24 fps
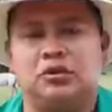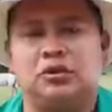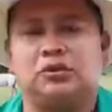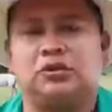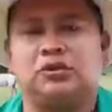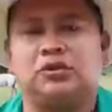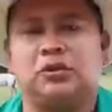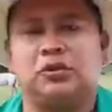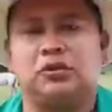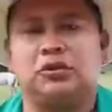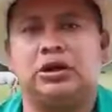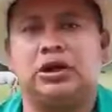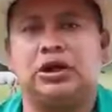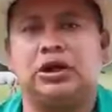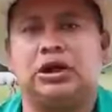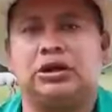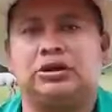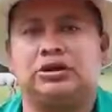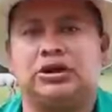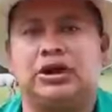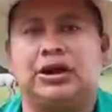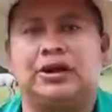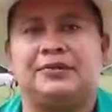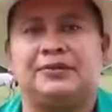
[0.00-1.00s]
conozco que
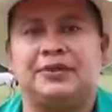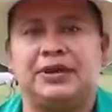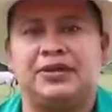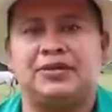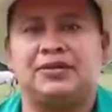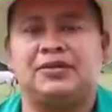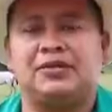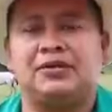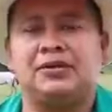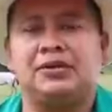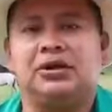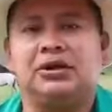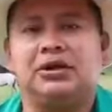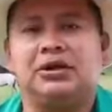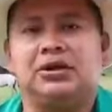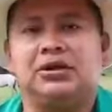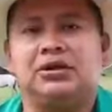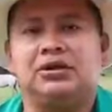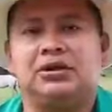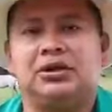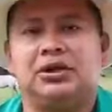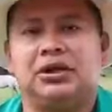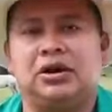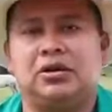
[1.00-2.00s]
a través
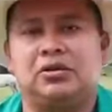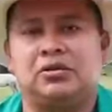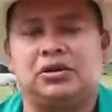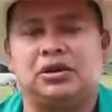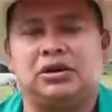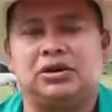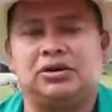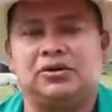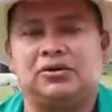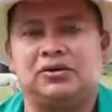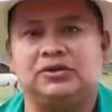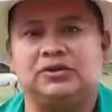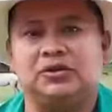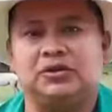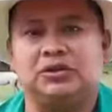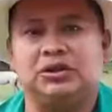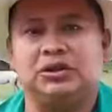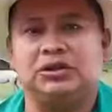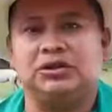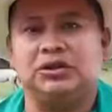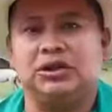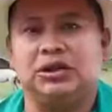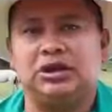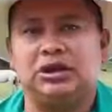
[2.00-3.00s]
de la
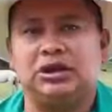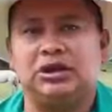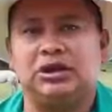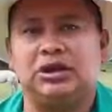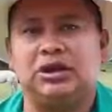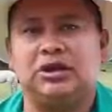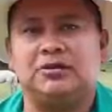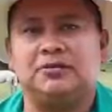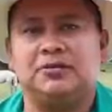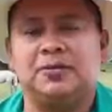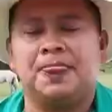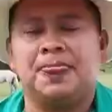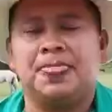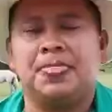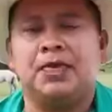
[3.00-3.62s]
organización indígena